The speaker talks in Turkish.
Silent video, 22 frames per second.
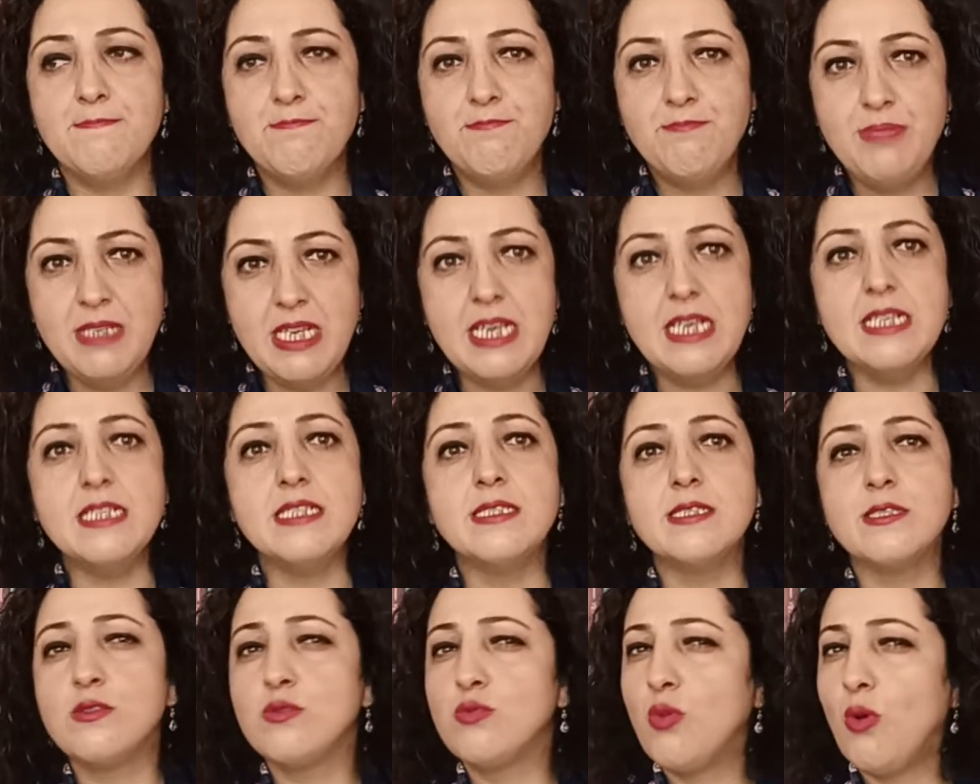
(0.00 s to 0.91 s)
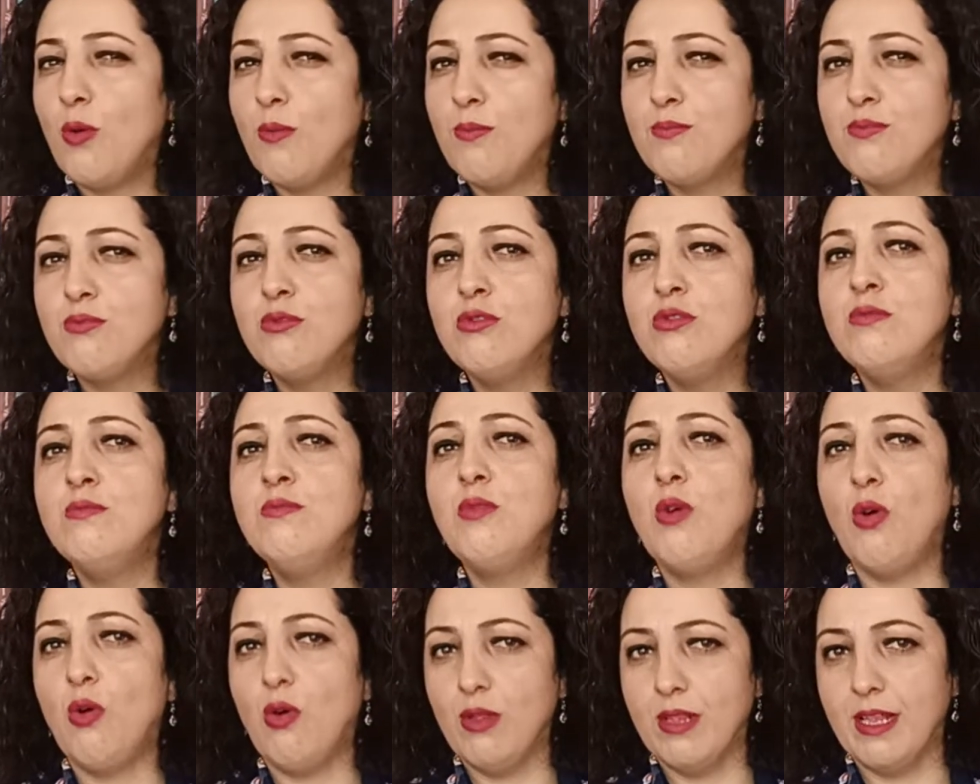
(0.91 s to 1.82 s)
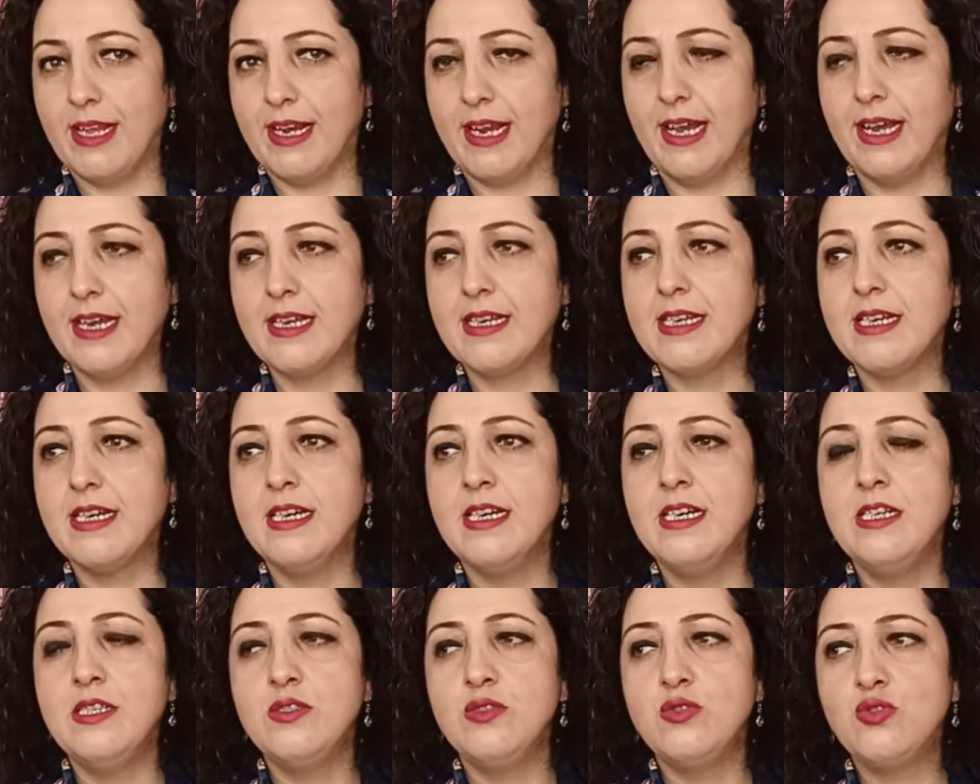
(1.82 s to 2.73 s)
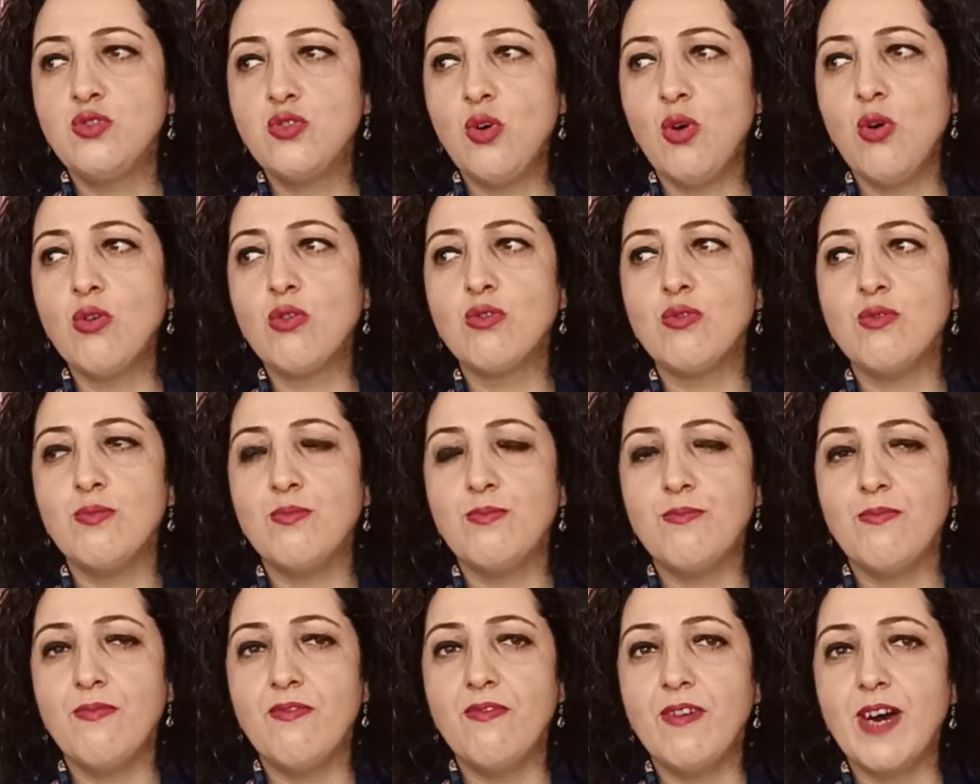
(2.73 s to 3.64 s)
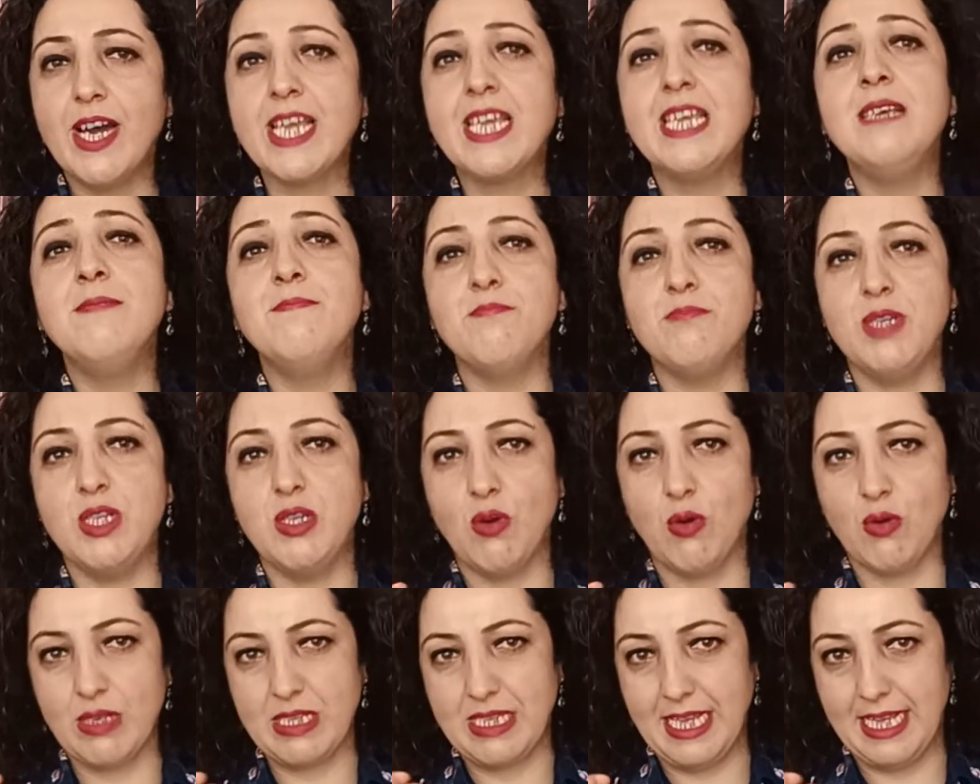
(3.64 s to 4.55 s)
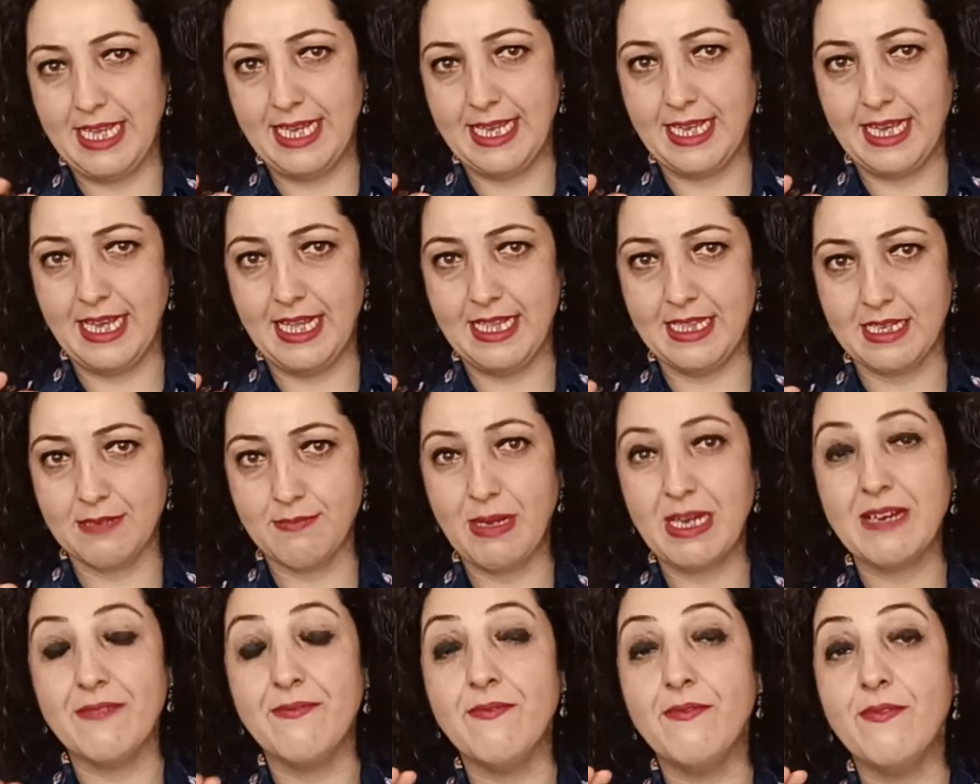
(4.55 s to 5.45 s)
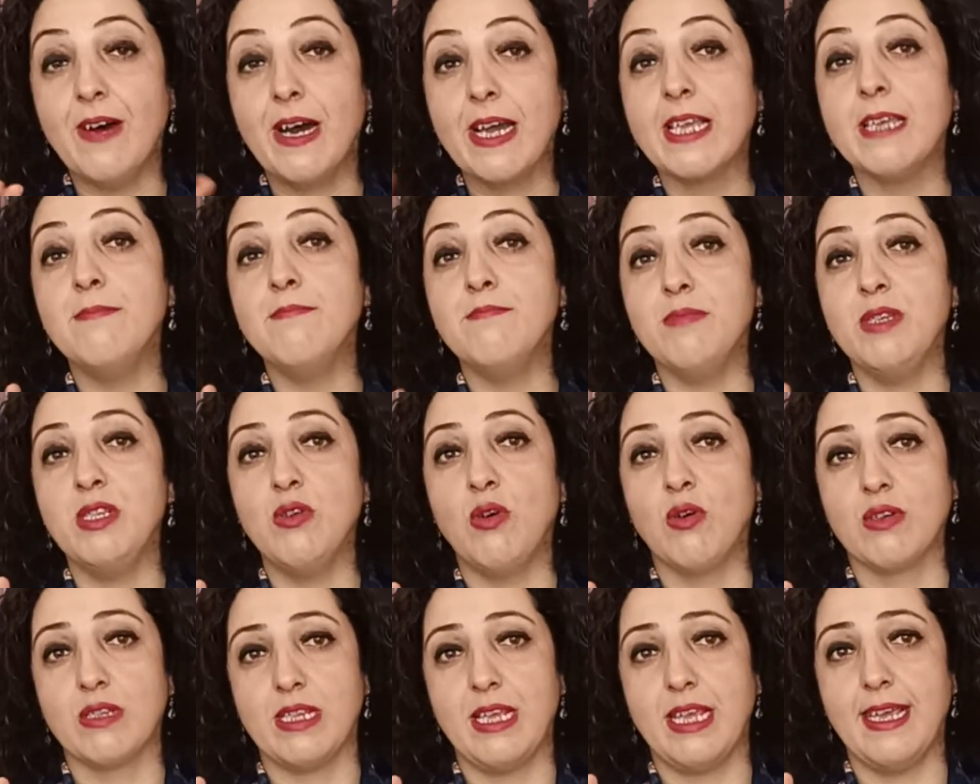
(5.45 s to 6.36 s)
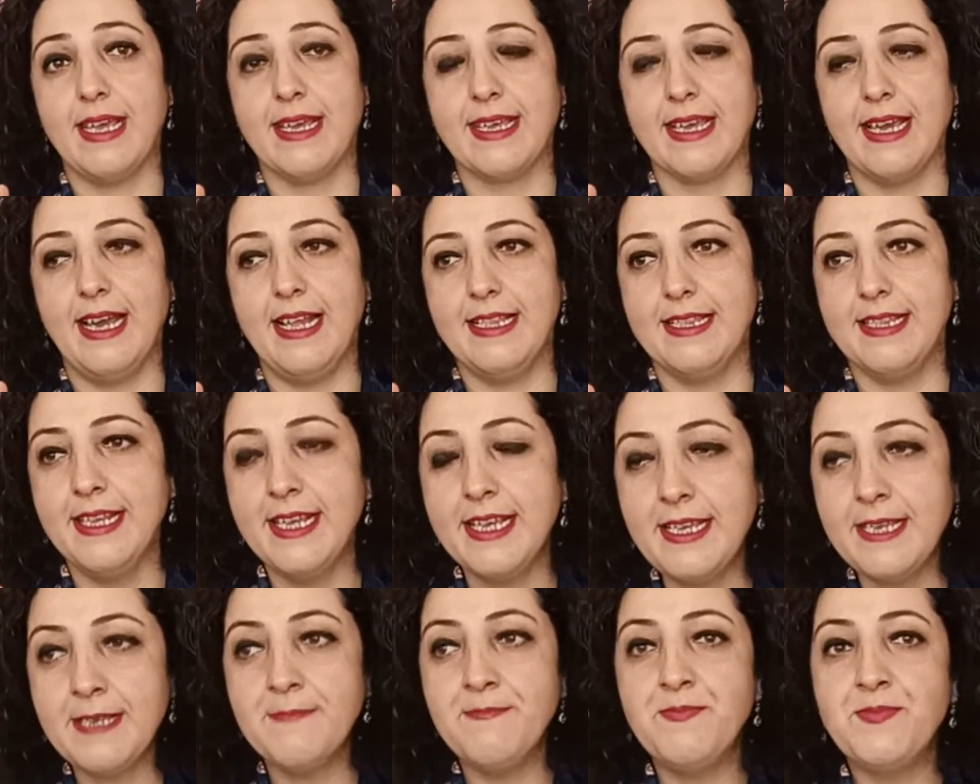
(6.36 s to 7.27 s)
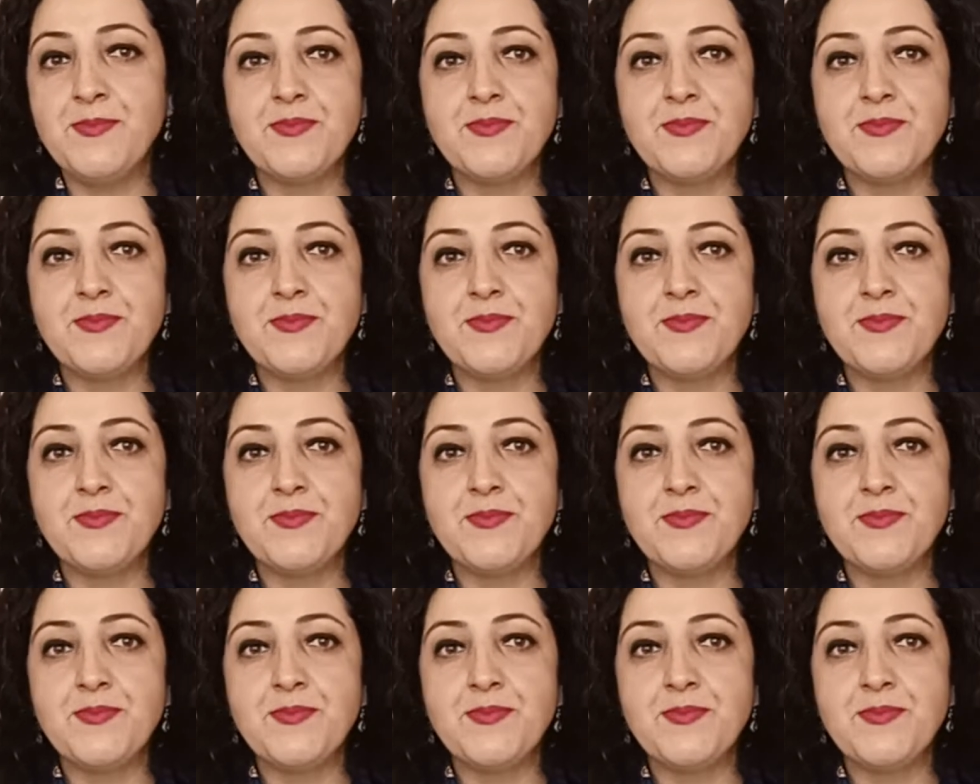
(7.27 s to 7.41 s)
Biz toplum olarak çok vahim bir noktaya geldik. Bakın vahim bir noktaya geldik.